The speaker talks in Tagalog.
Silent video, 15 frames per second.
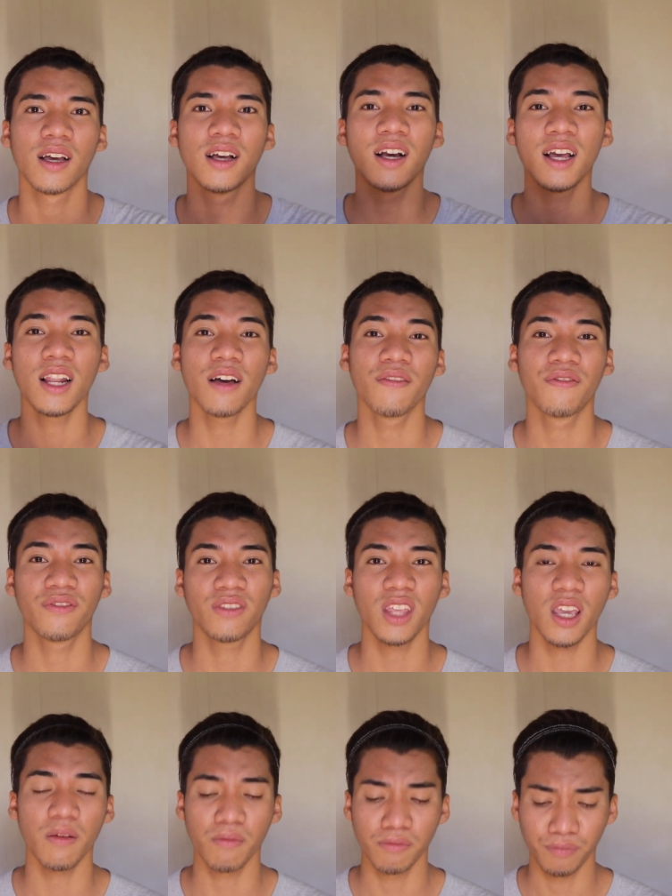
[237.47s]
nga love
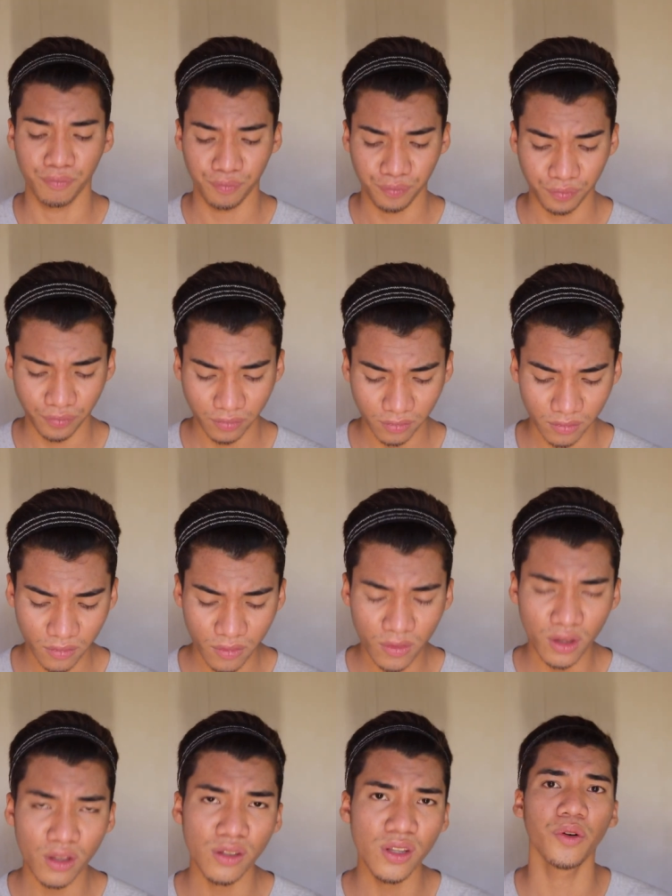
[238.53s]
team.
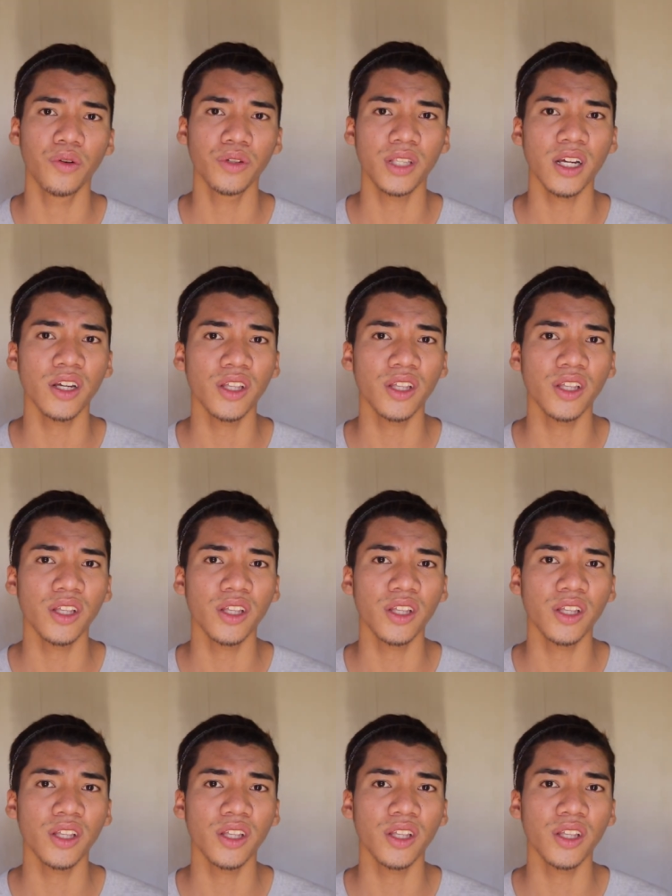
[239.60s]
Usa